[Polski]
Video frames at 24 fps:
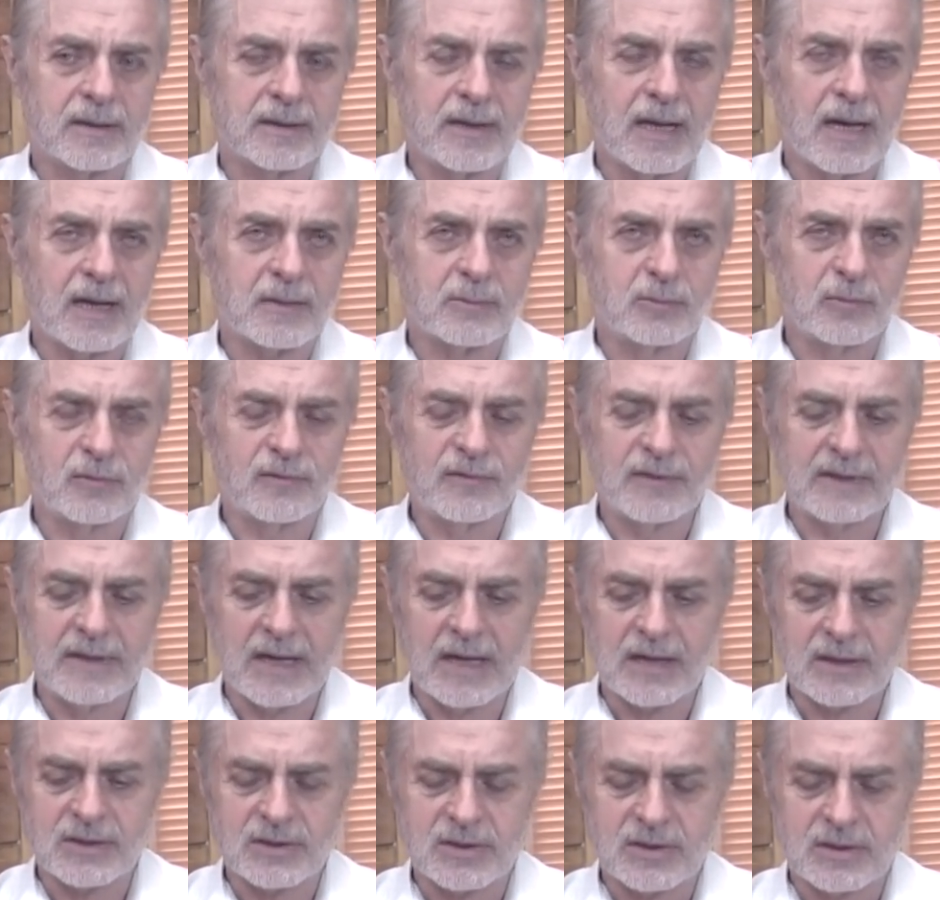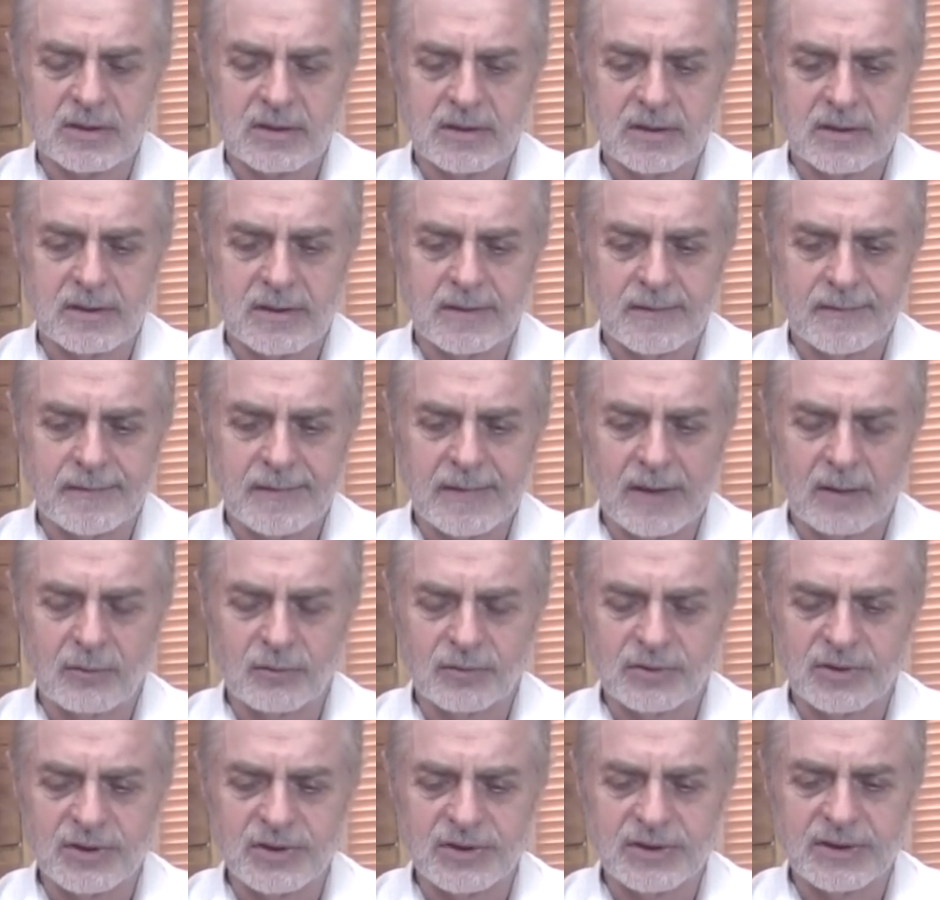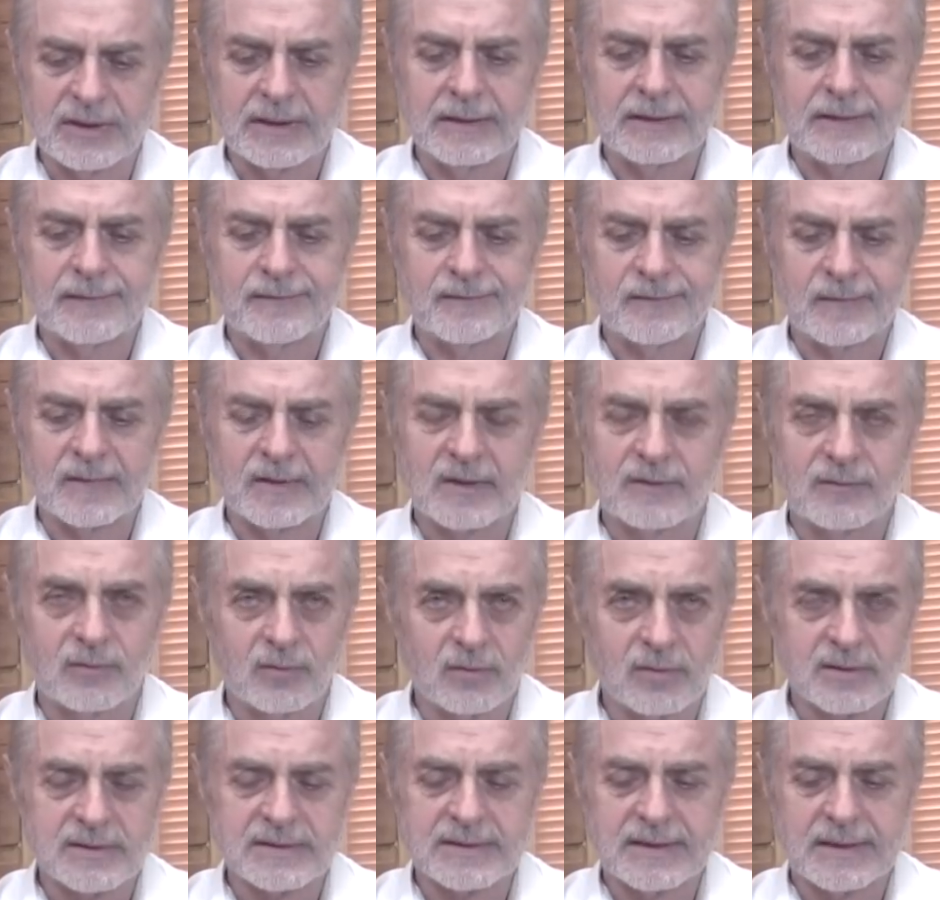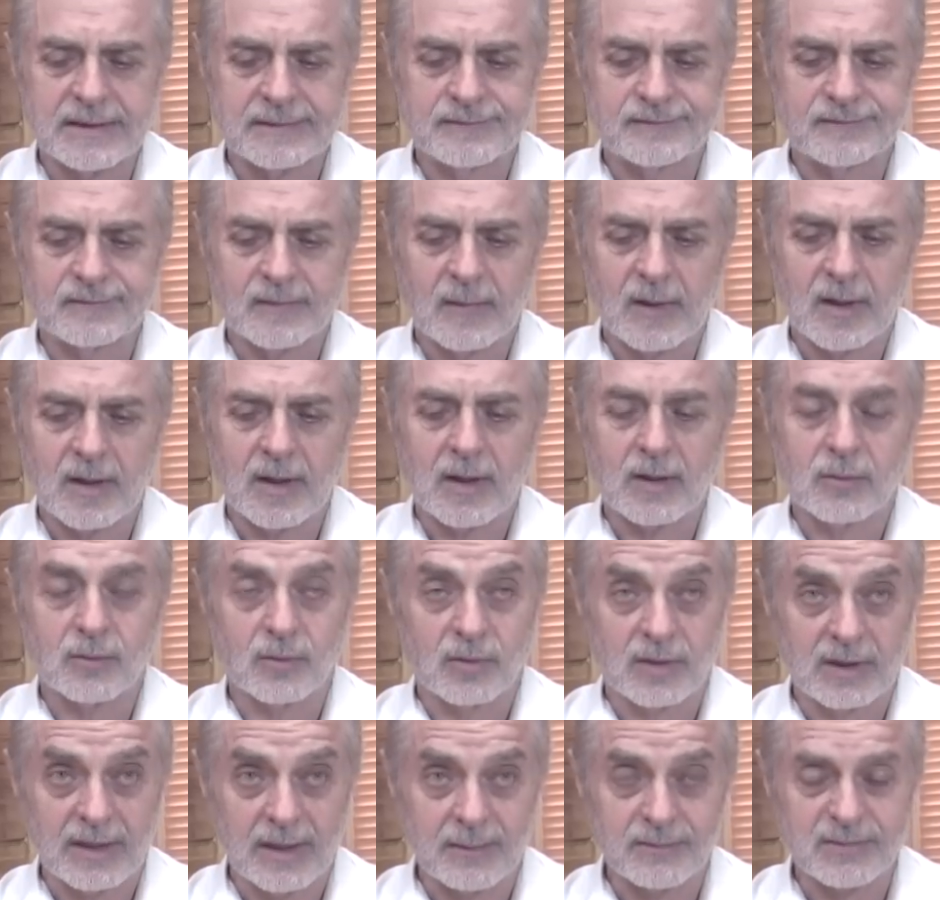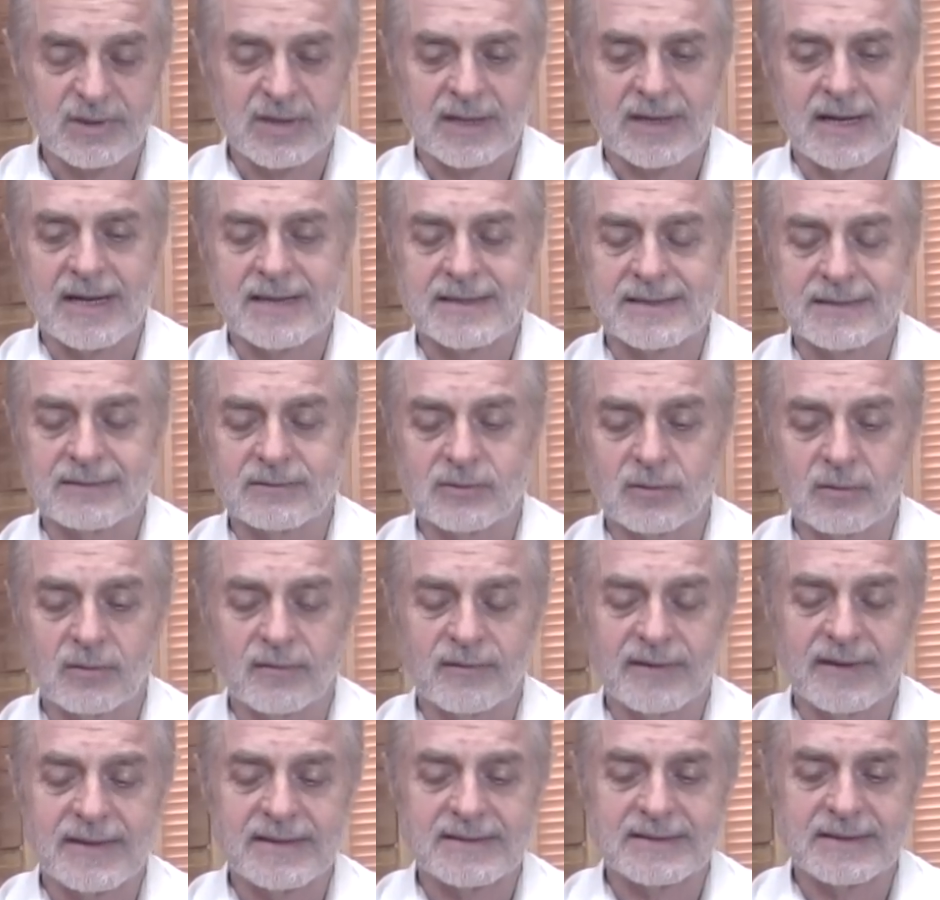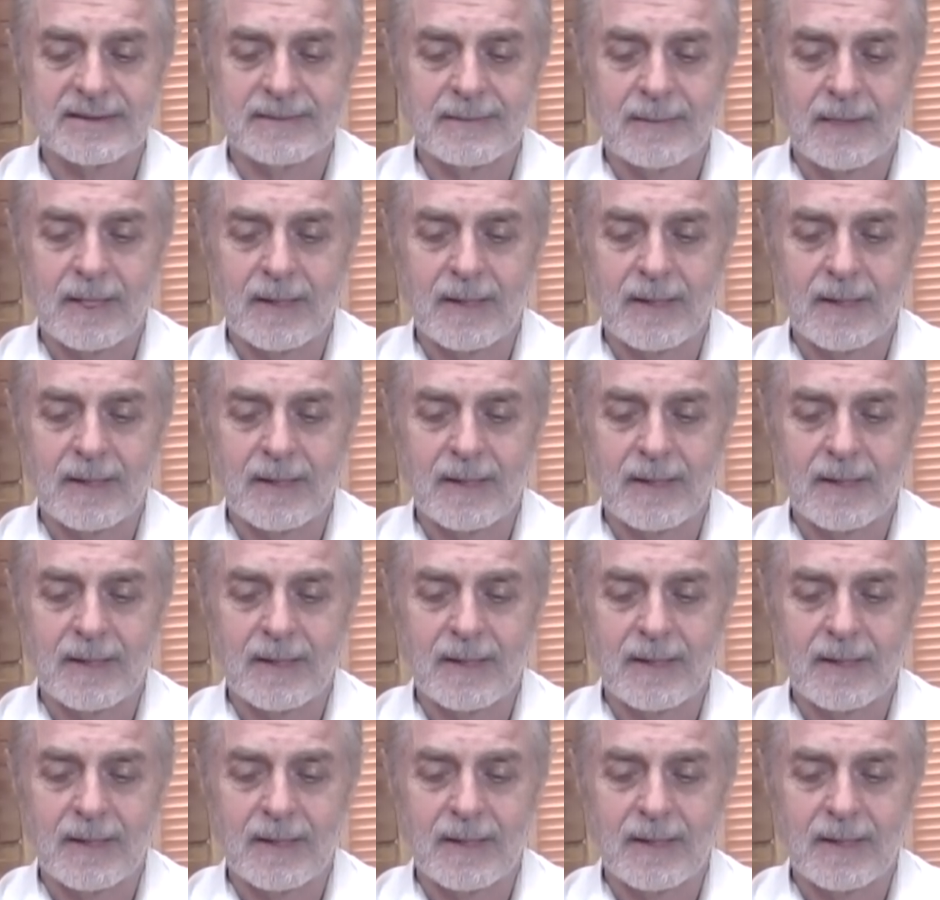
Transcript: Tak mówi nasz nauczyciel, twórca, który nam przekazał tą wiedzę.